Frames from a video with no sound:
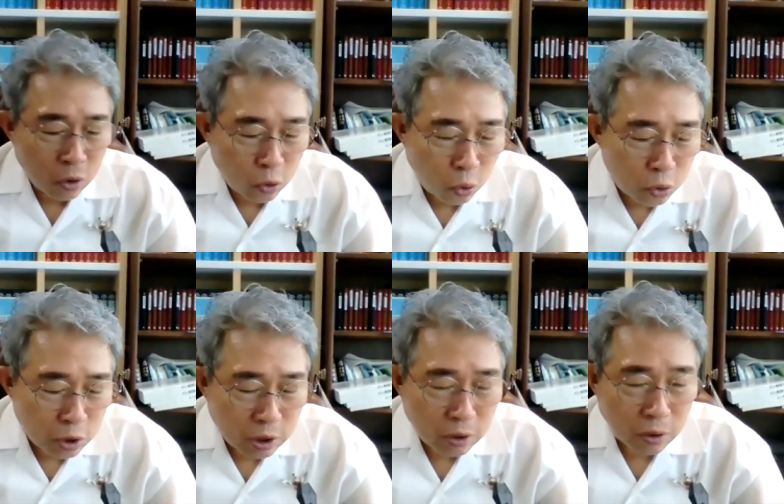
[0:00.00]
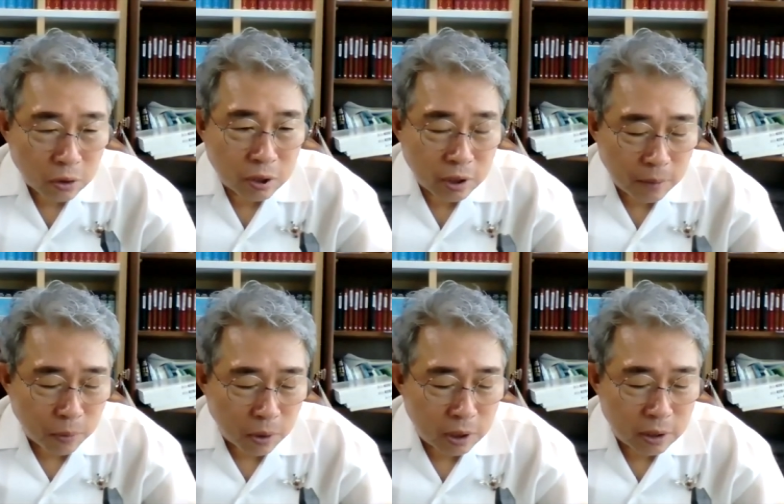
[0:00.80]
돈이 어떻게
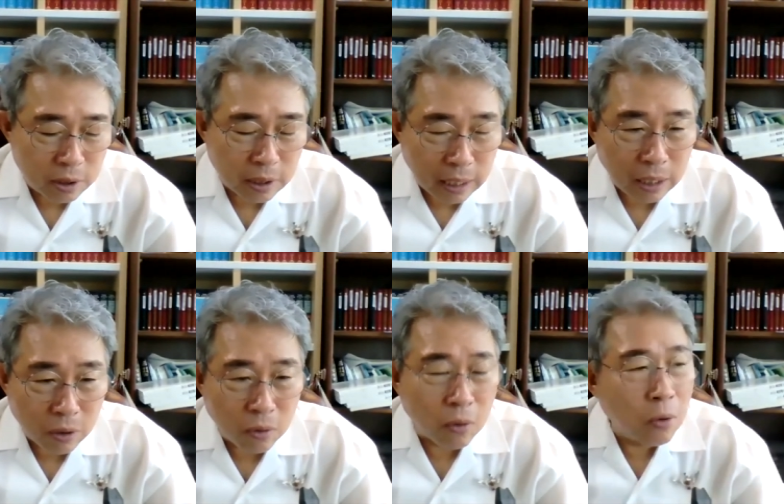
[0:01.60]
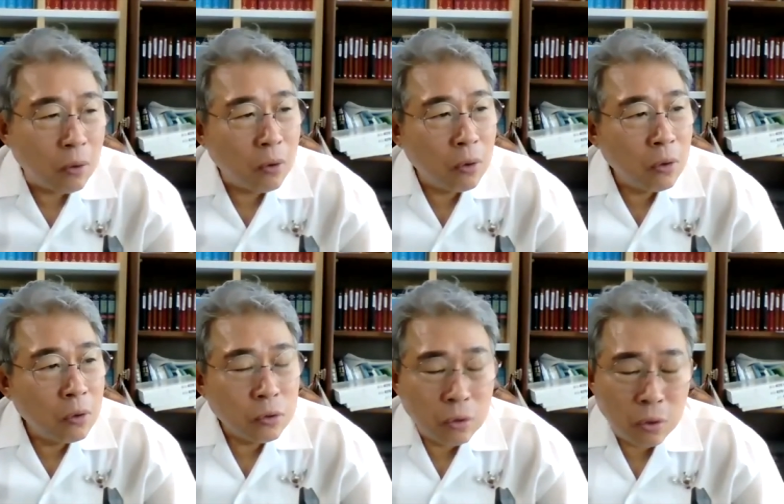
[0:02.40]
벌리는가 하고,
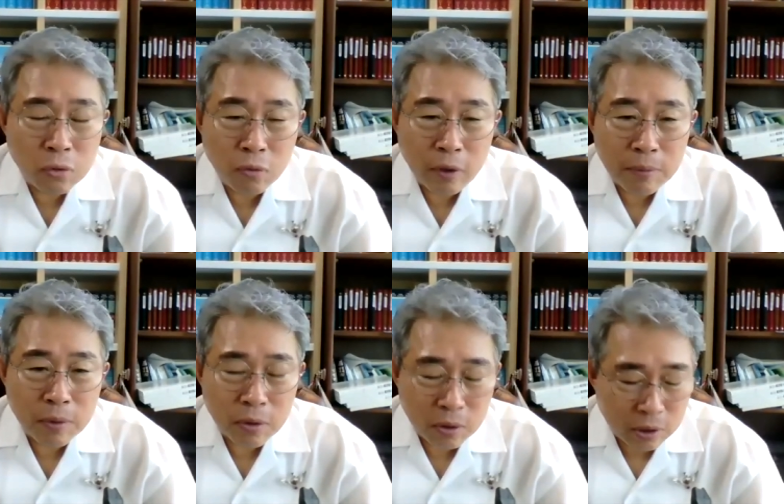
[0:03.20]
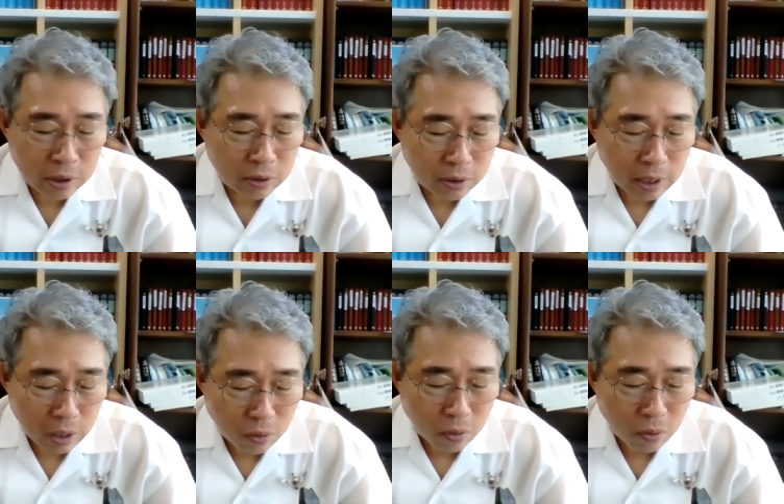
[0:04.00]
돈을 왜 벌어야 되는가
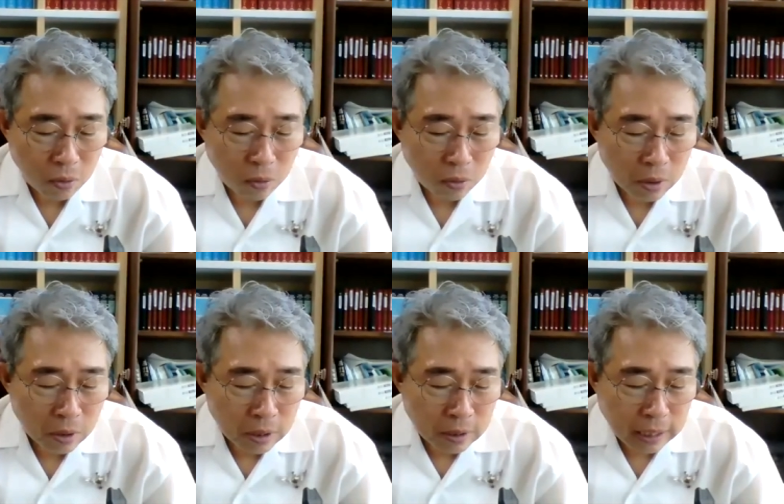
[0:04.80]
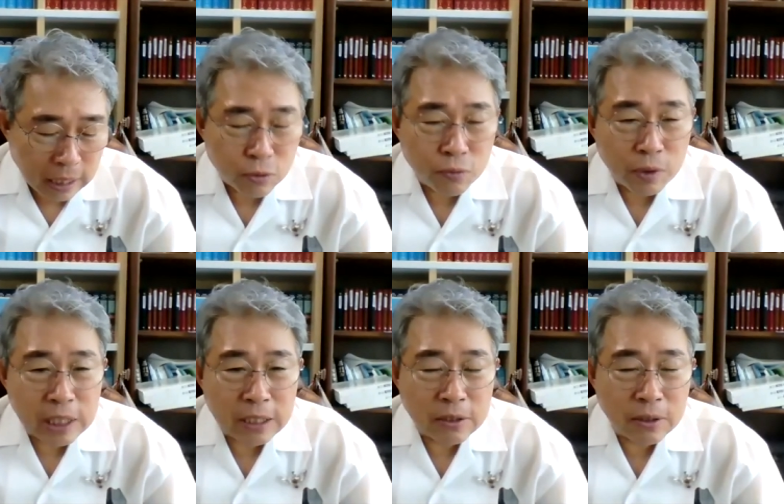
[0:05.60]
하고, 나는 왜
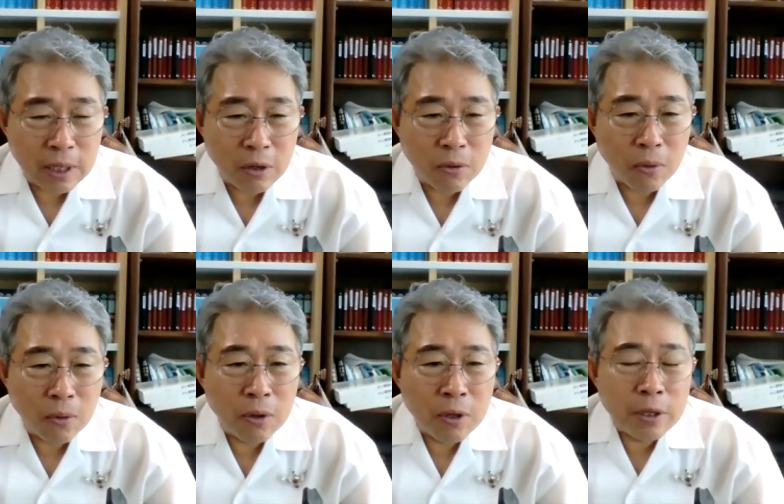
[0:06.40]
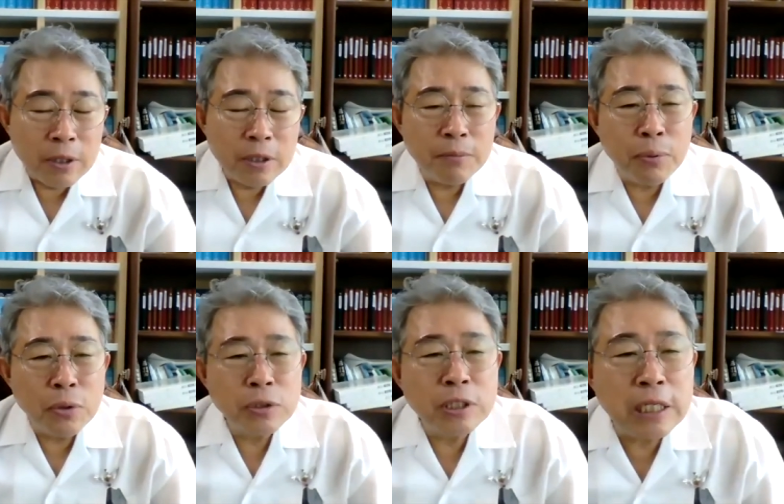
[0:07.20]
사는가 하고, 이런
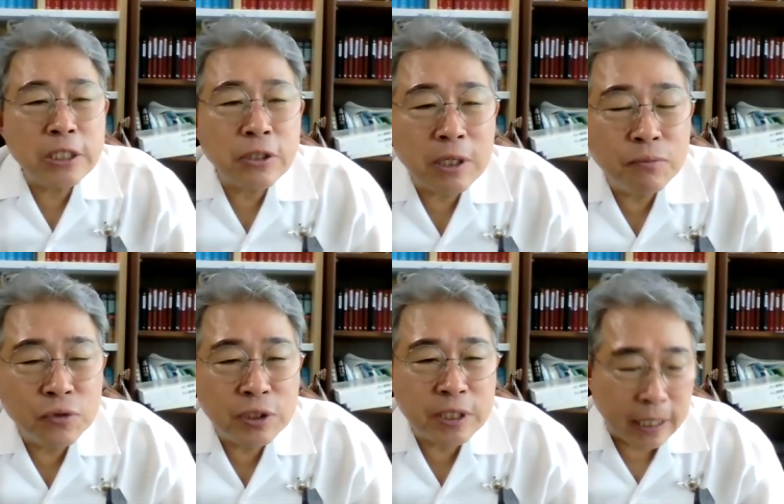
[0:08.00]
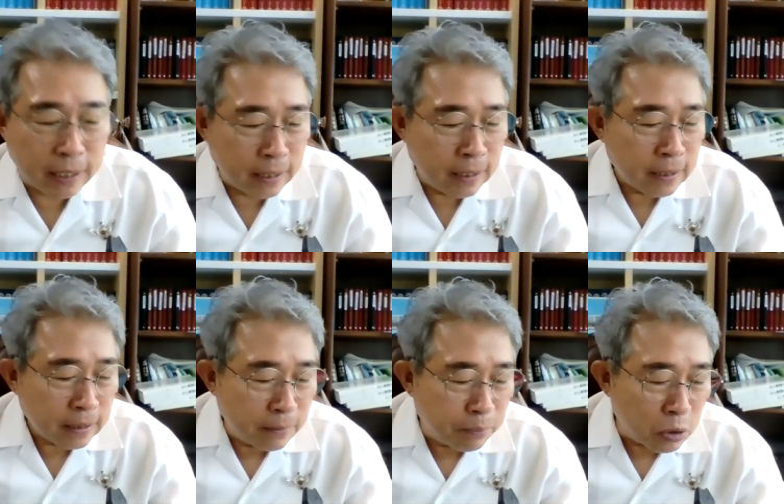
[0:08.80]
본질적인 문제,
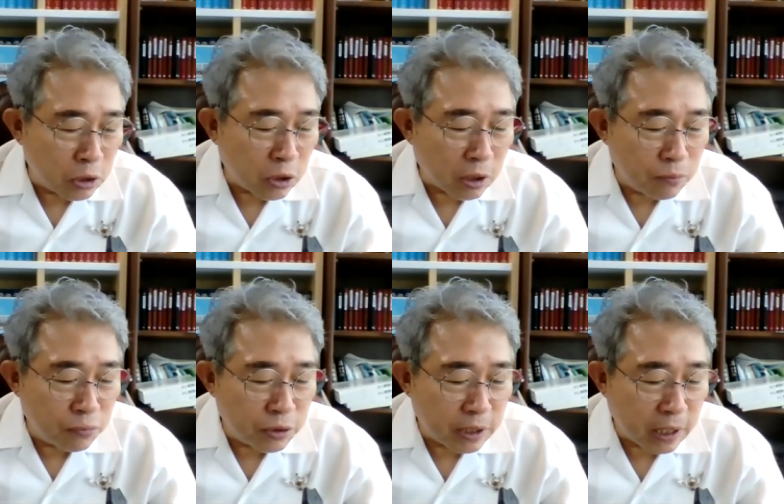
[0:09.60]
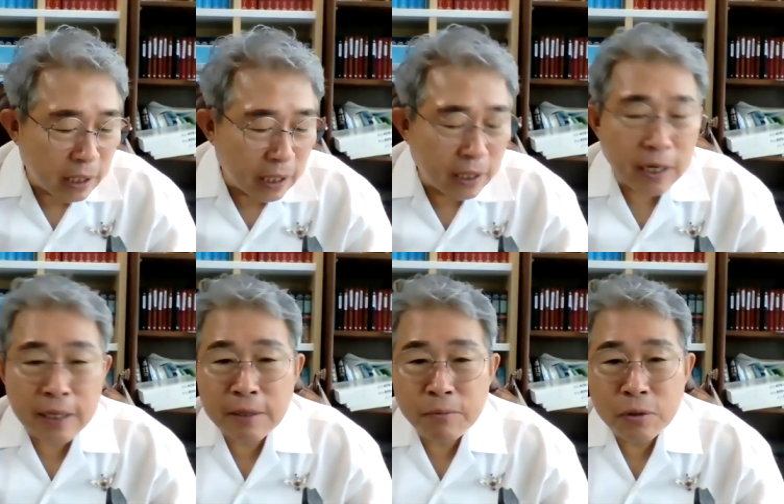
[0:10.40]
근본적인 문제가 해결
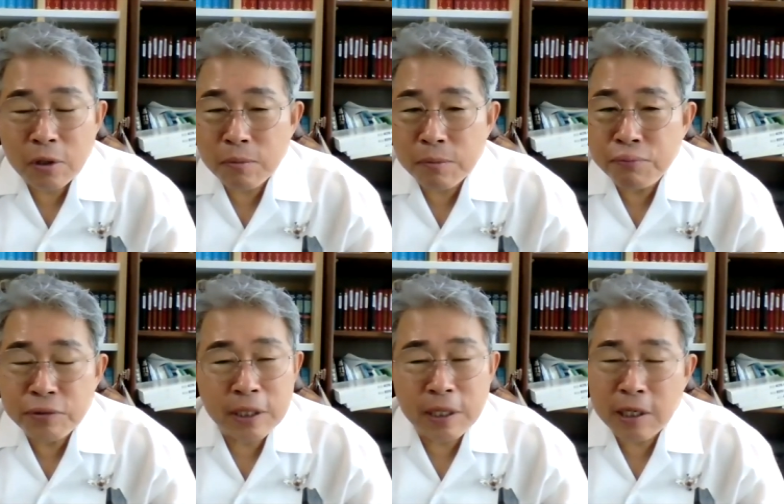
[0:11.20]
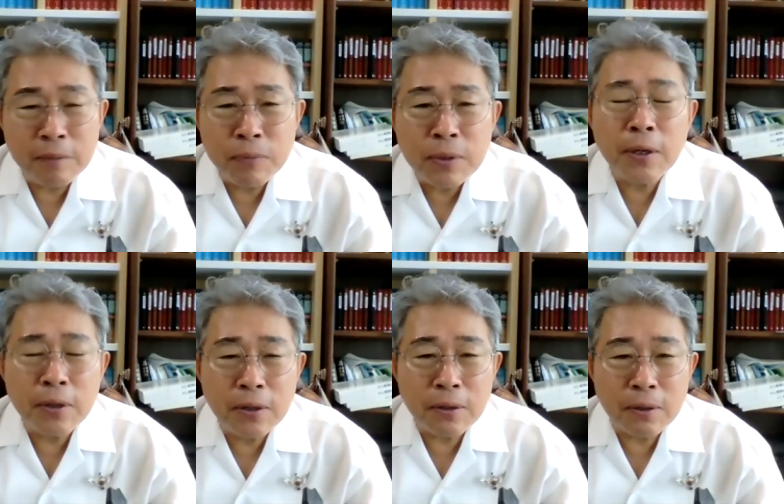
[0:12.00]
안 되면 여러분 부자 되기
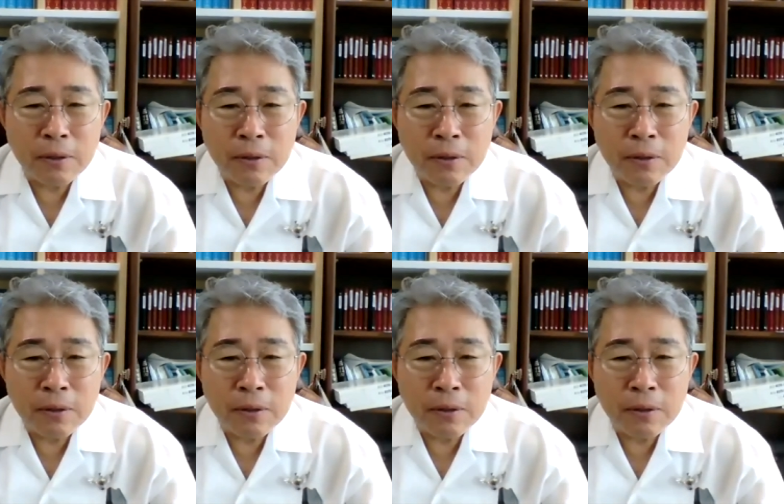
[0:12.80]
힘들어요.